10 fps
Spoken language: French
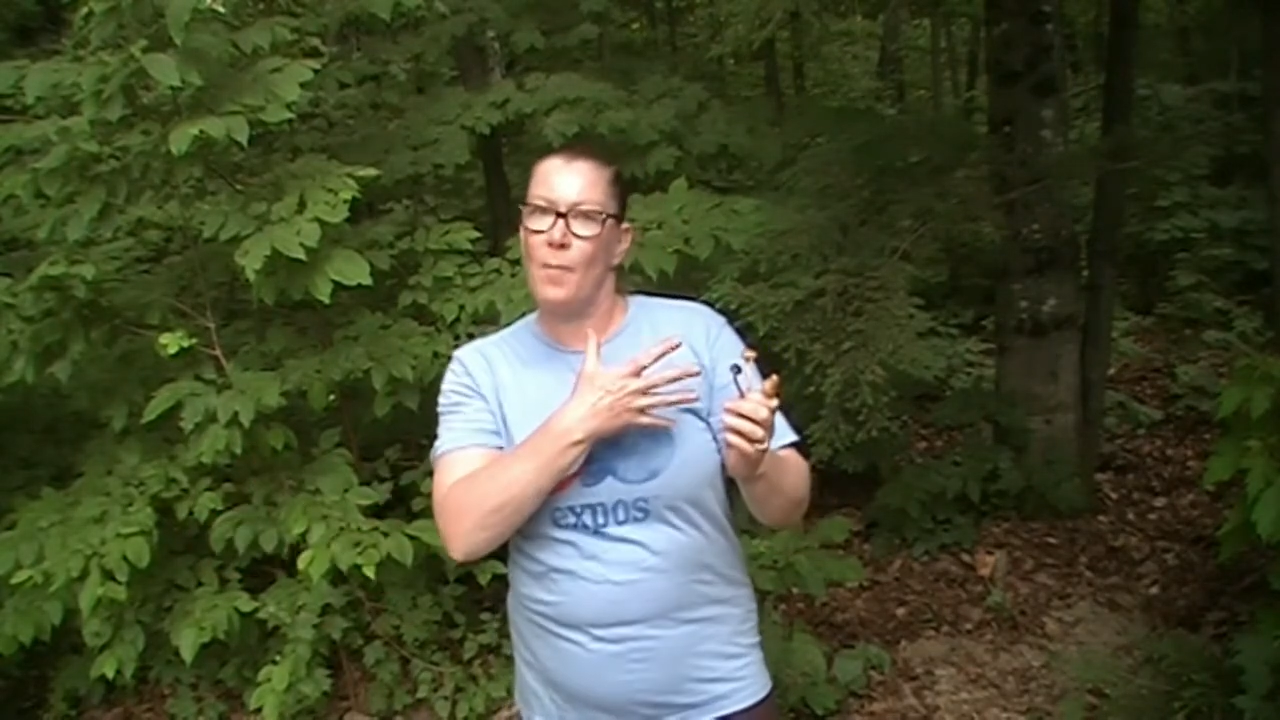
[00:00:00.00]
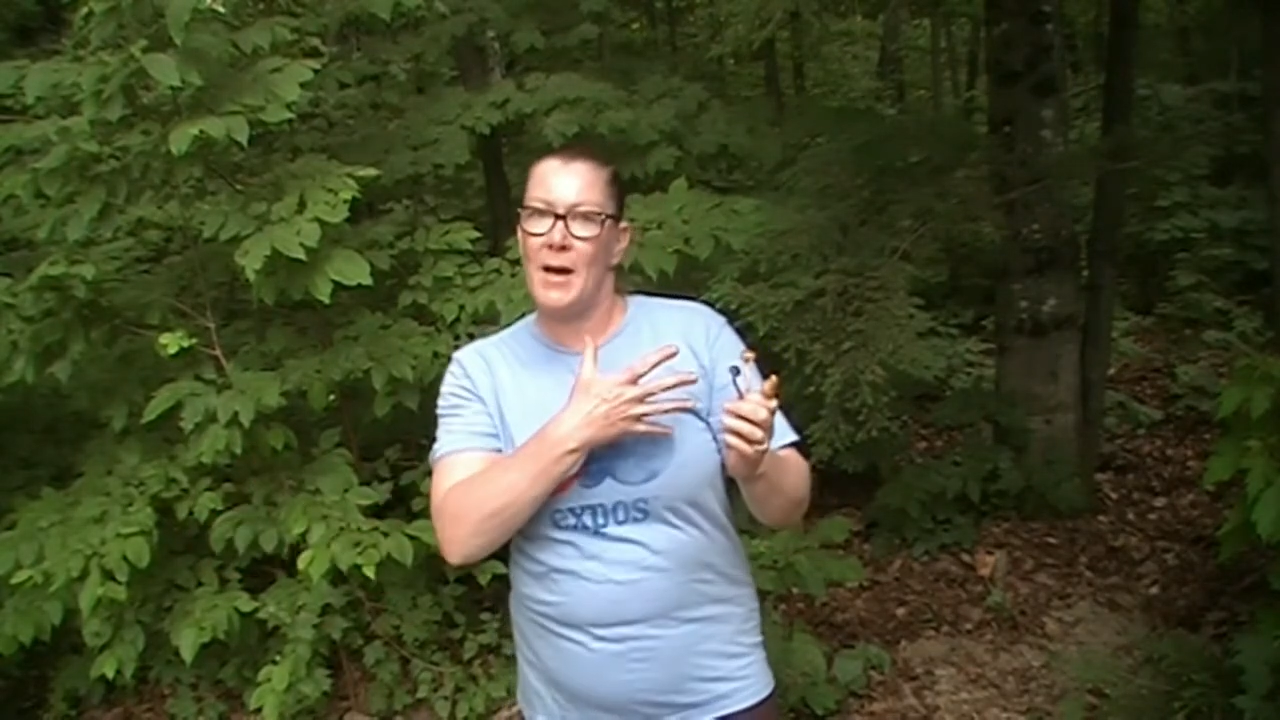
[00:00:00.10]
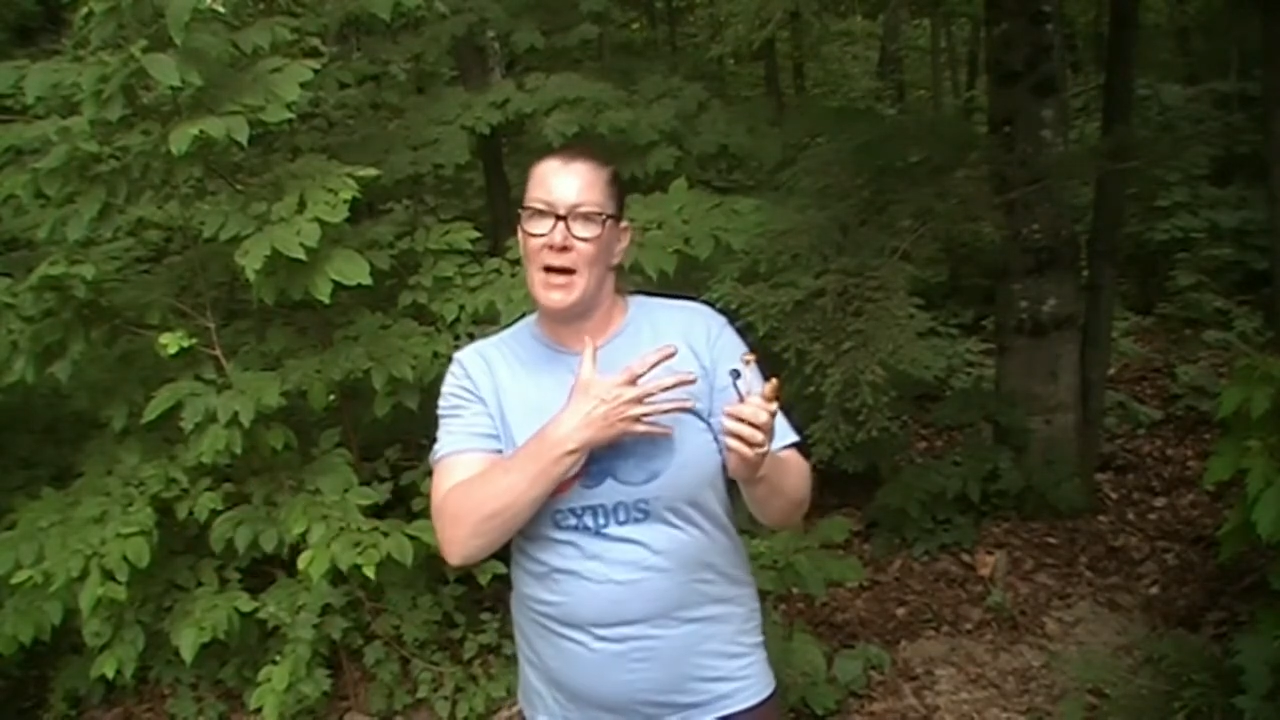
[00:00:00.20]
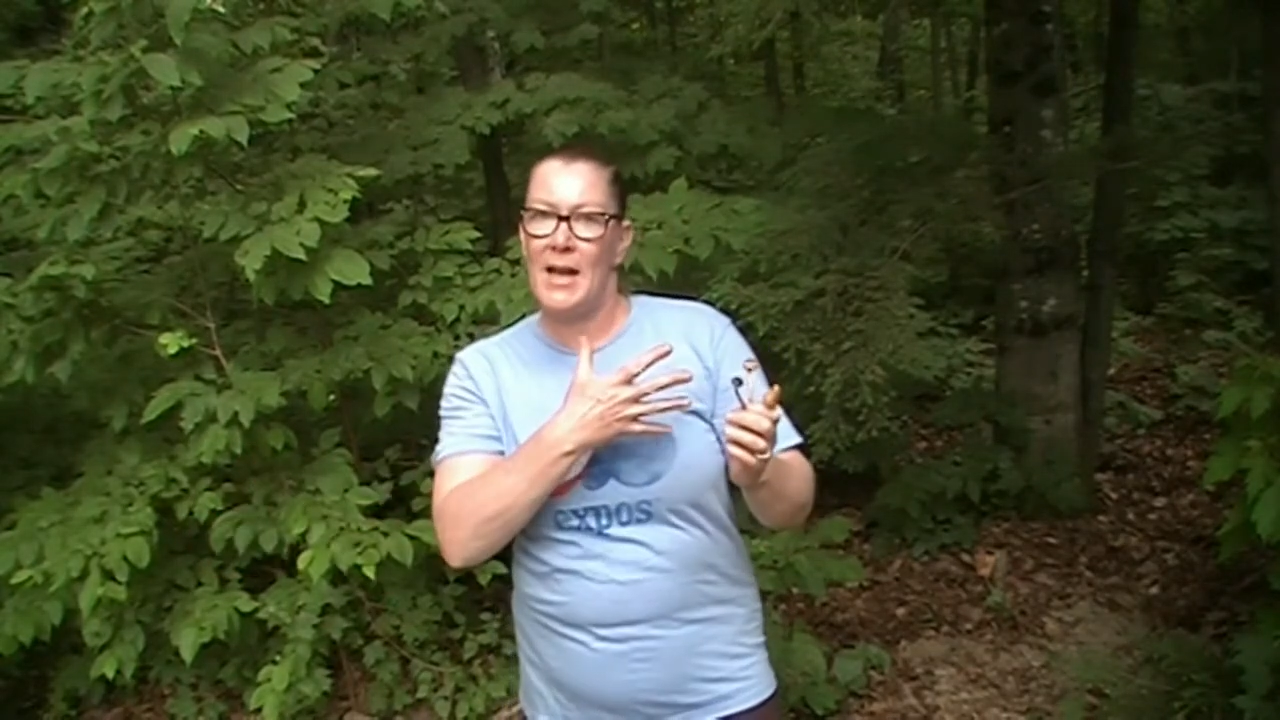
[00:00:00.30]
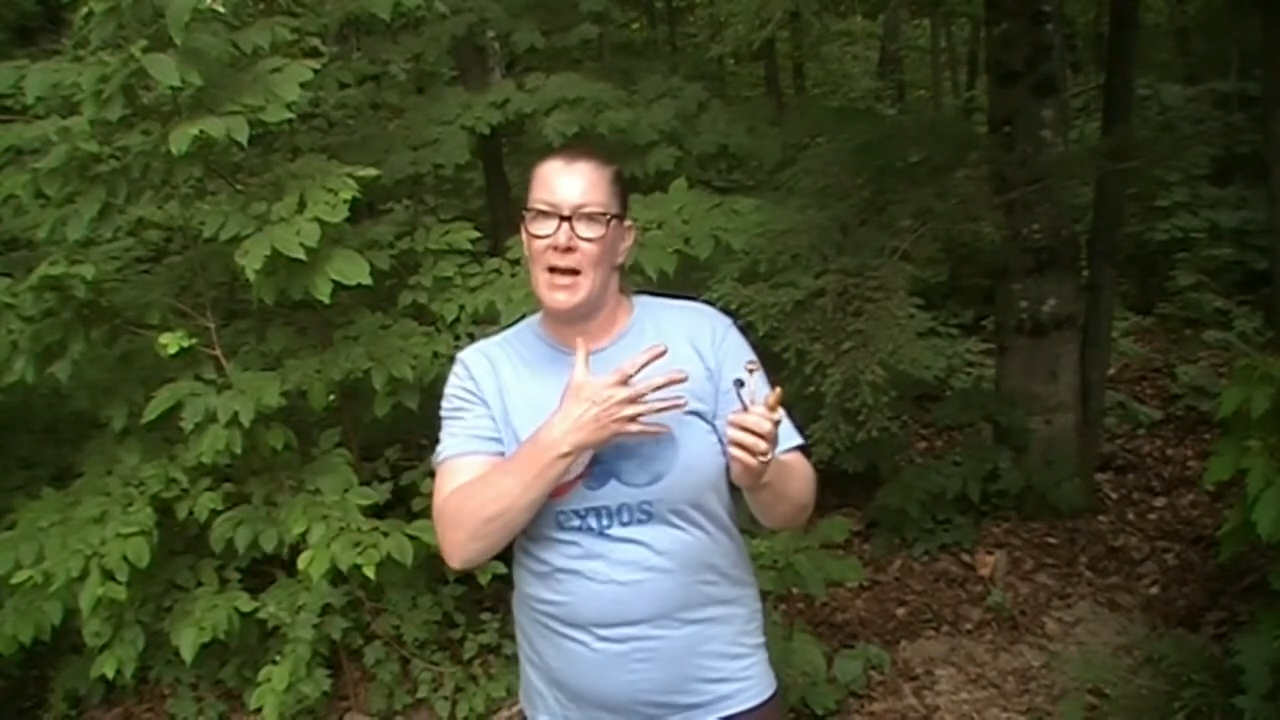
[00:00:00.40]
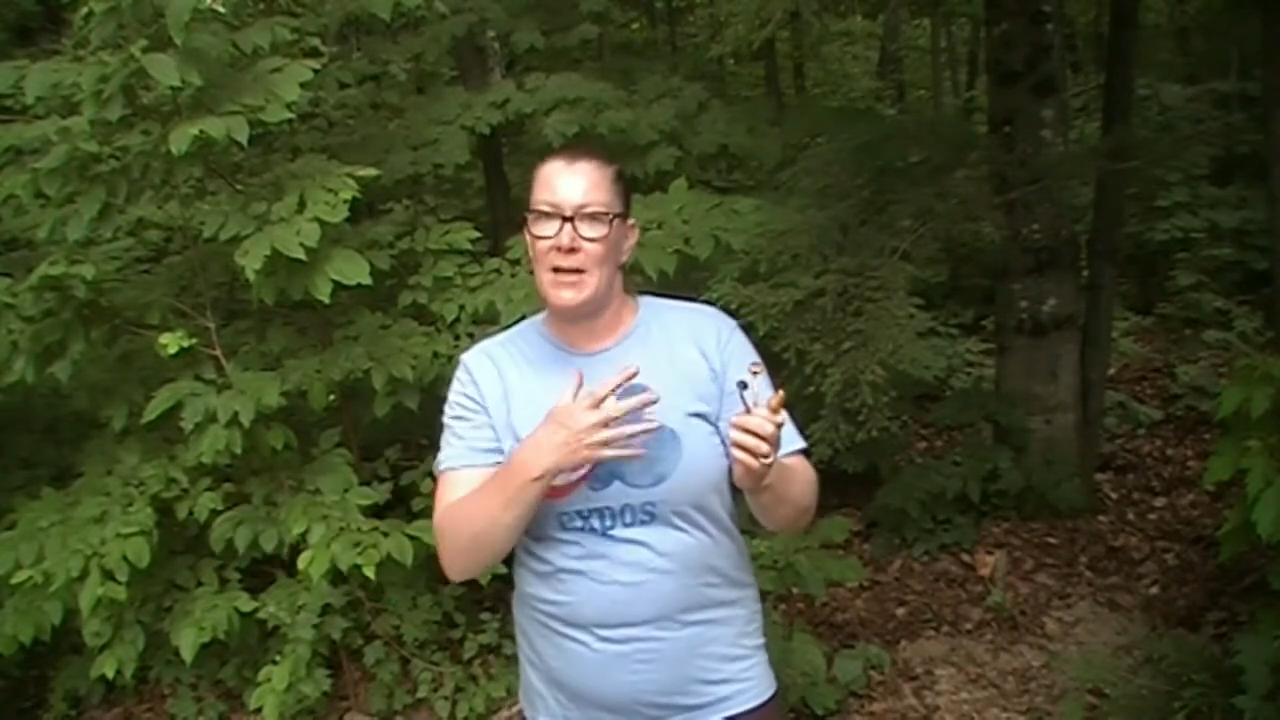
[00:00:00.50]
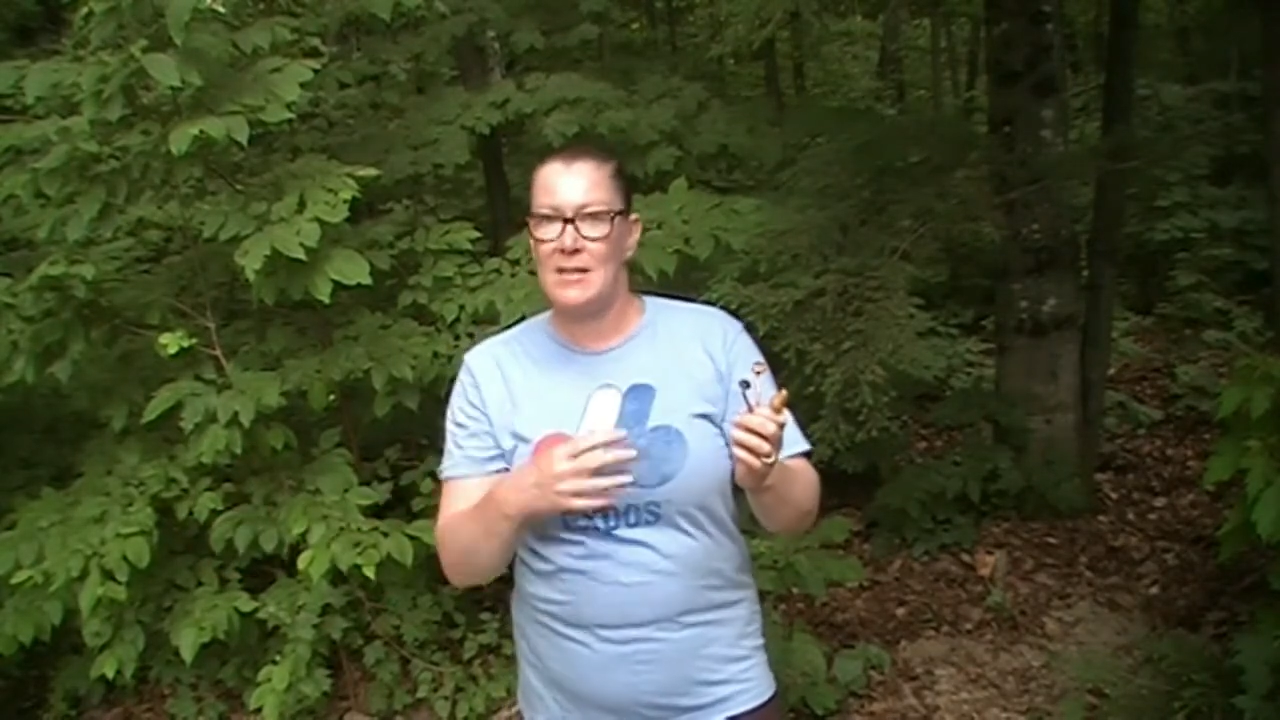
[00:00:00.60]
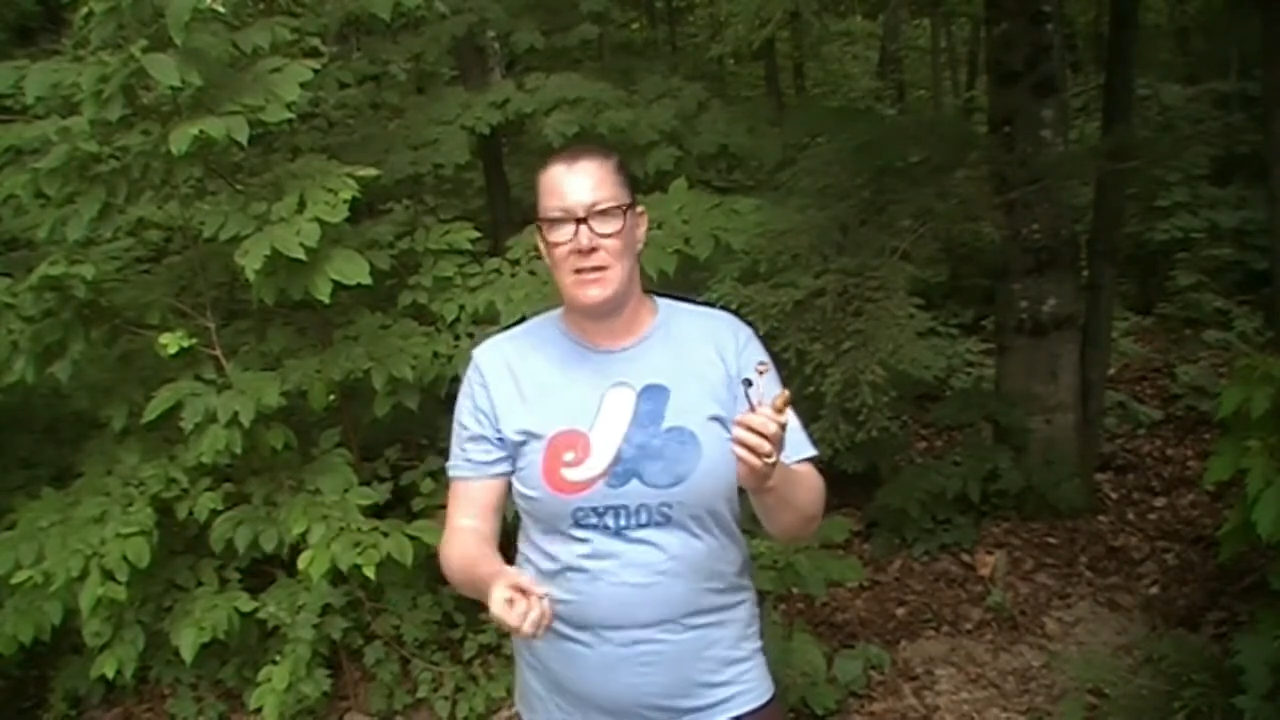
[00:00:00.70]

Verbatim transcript: malade,